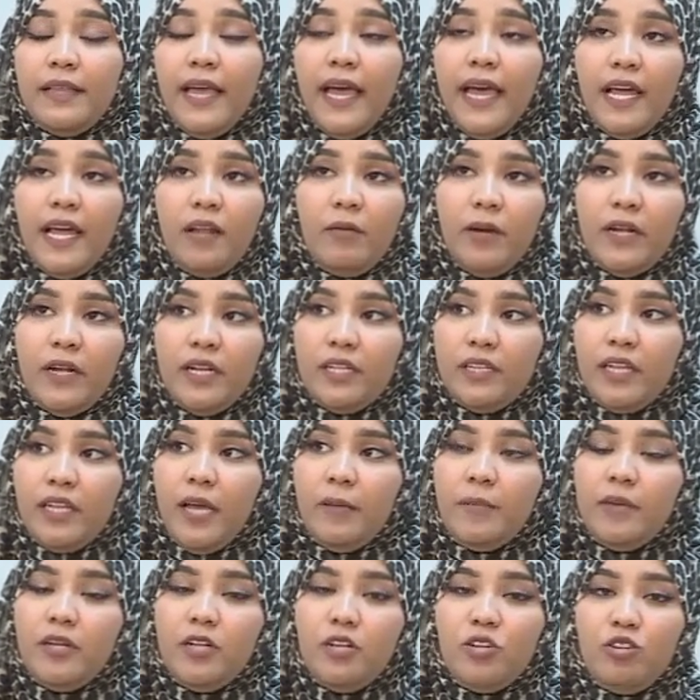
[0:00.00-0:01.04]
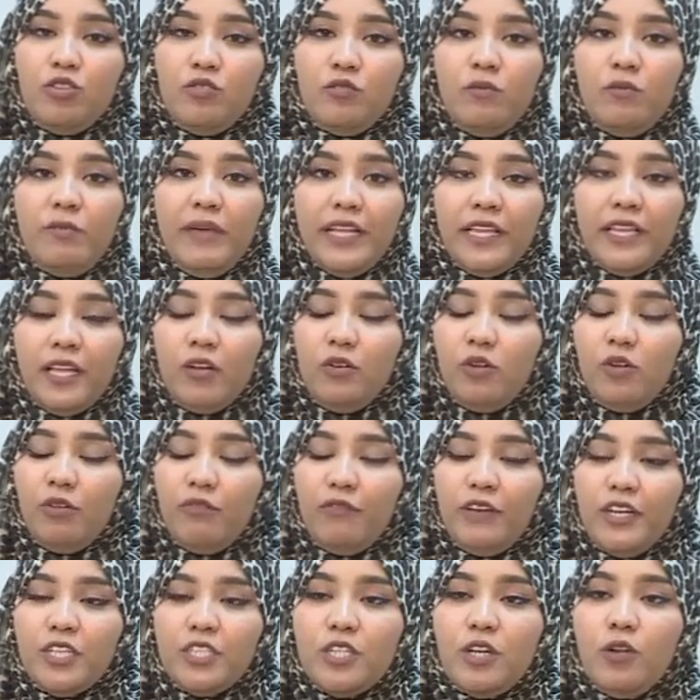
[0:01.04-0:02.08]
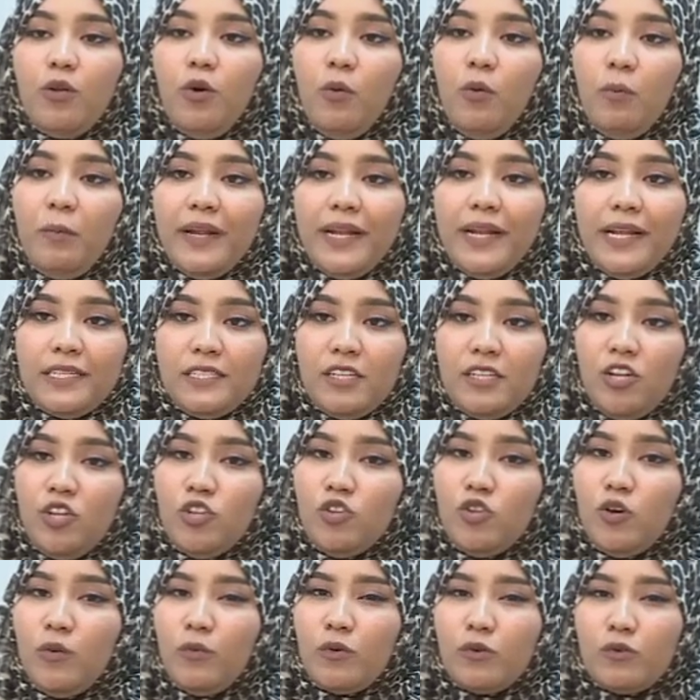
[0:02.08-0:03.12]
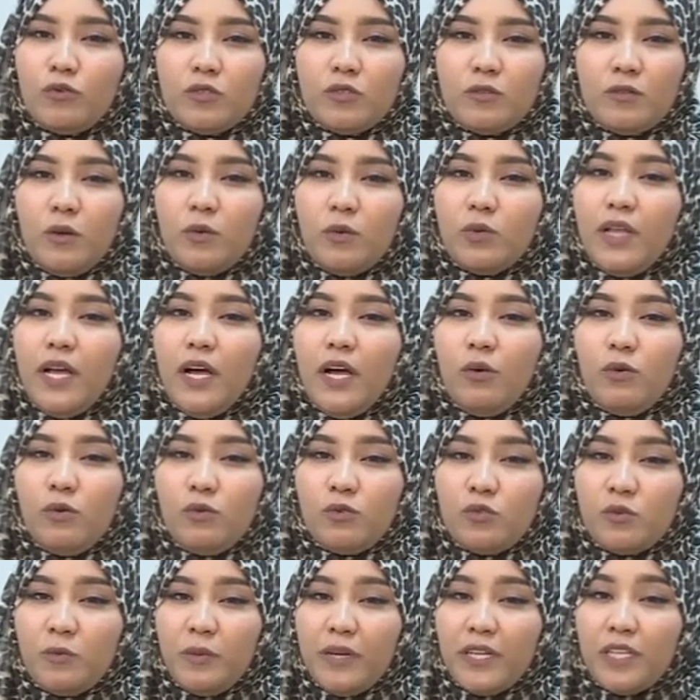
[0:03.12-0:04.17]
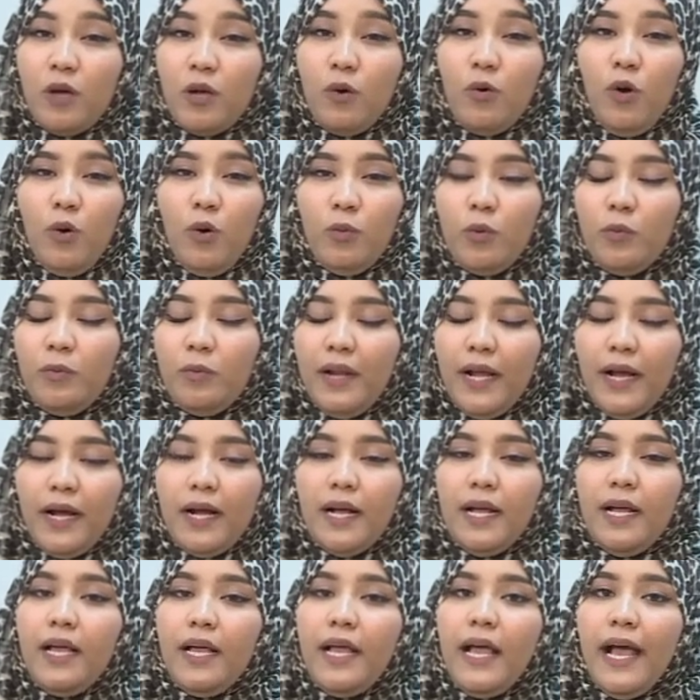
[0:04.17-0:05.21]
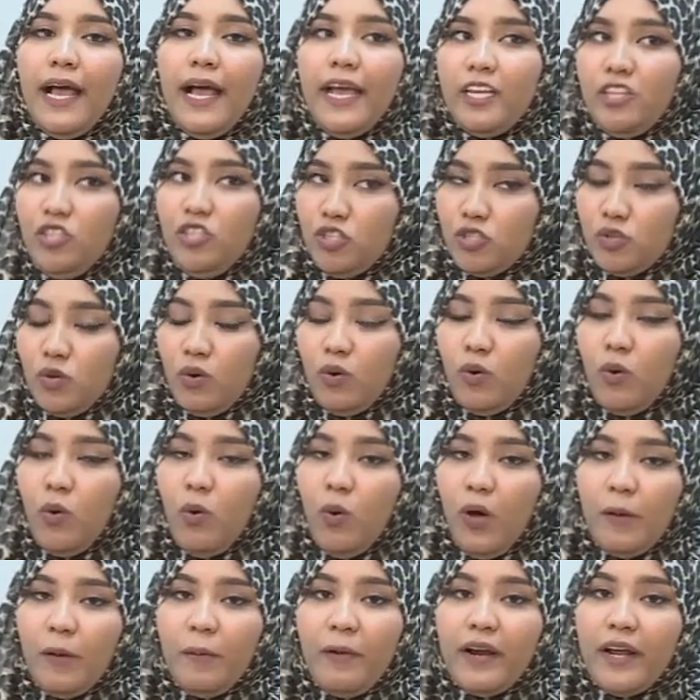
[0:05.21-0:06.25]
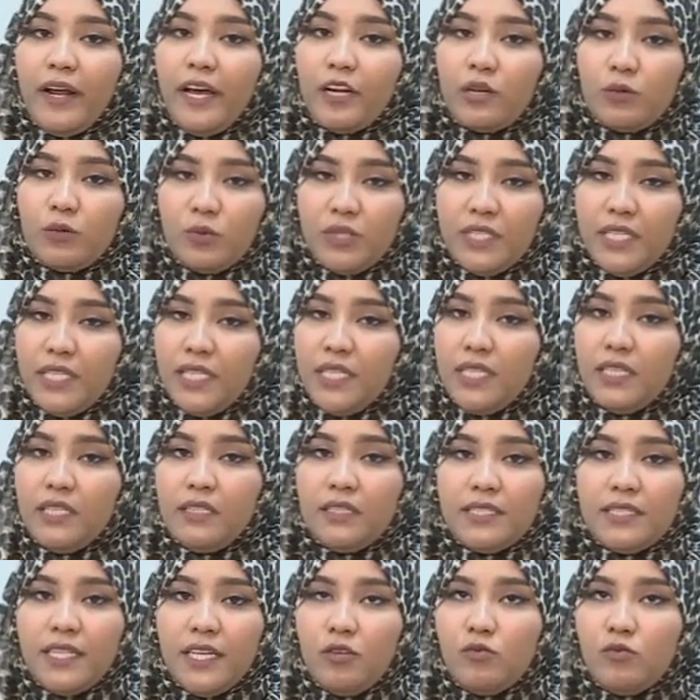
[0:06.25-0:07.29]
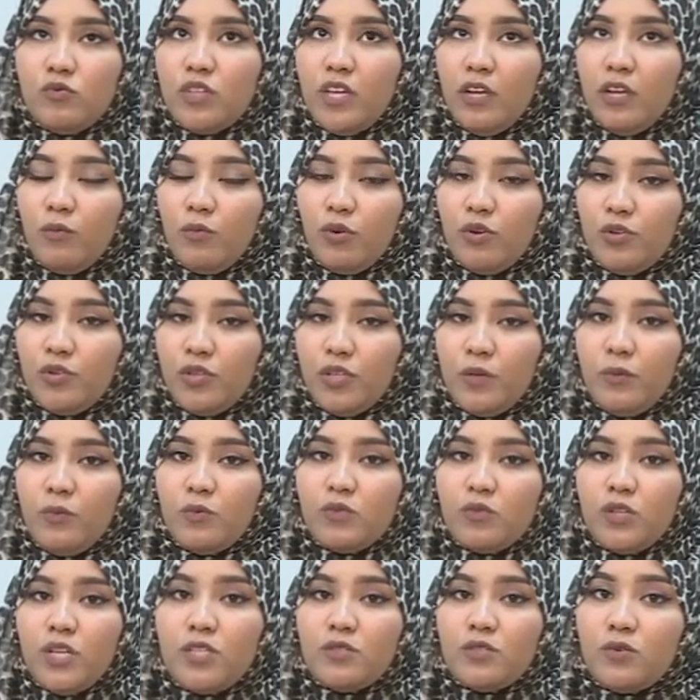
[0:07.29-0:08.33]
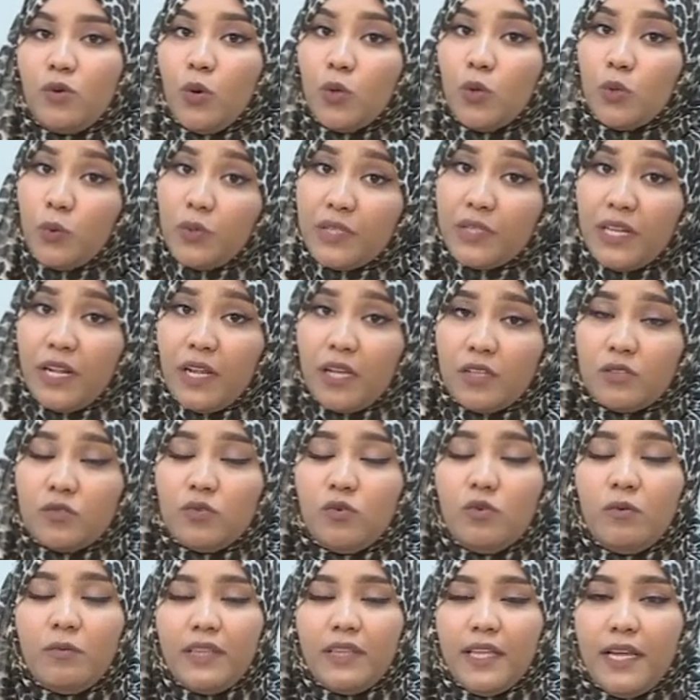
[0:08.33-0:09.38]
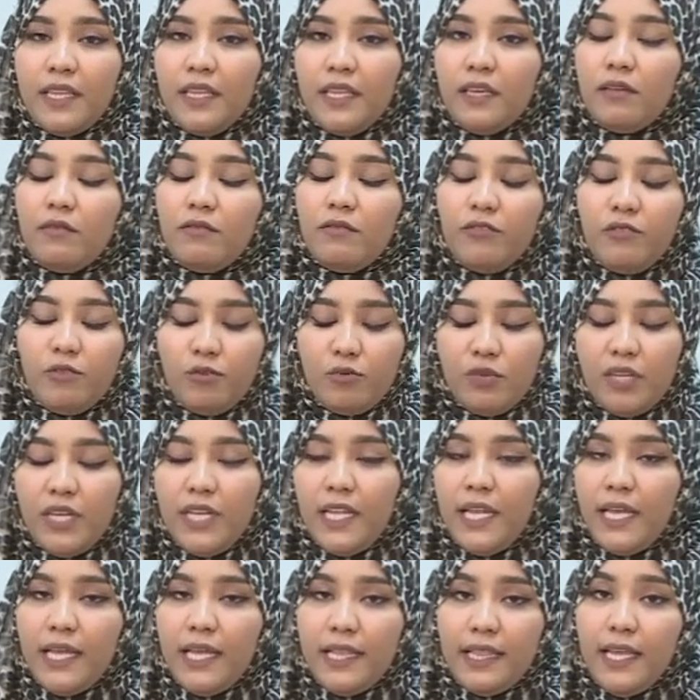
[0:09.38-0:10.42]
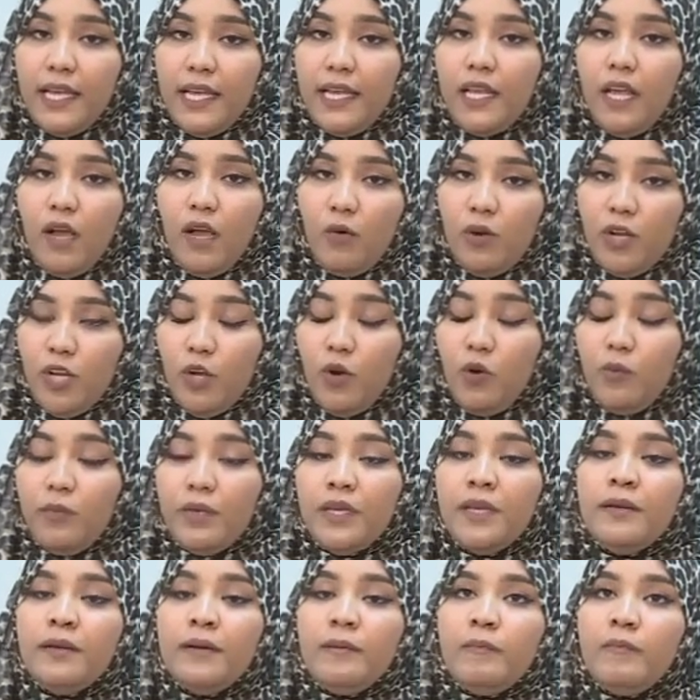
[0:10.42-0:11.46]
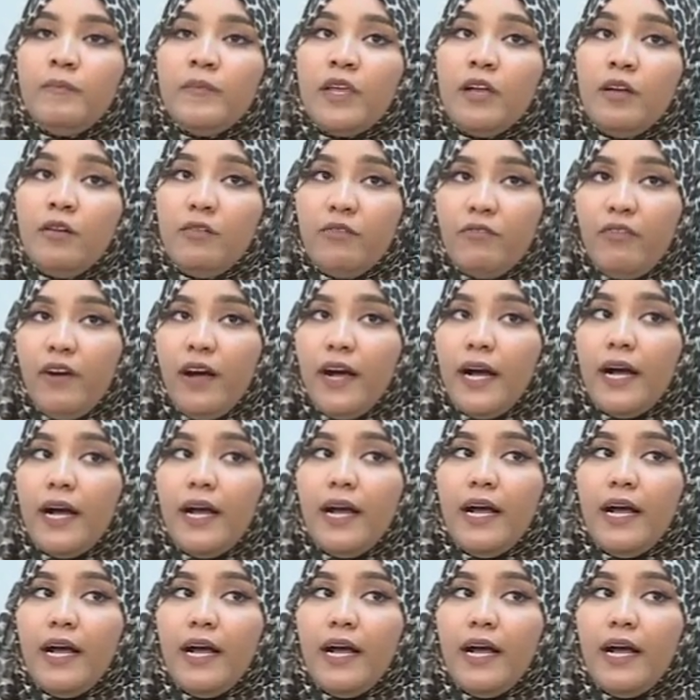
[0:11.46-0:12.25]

ده على بالنا دايما انه بيحتاجوا للفيشل هم الناس اللي عندهم رؤوس سوداء ورؤوس بيضاء وحبوب لا اي زول هو عباره عن روتين زيه زي المرطب وزيه زي خطوه الغسول بتاعتك في روتينك الديلي او اليومي ف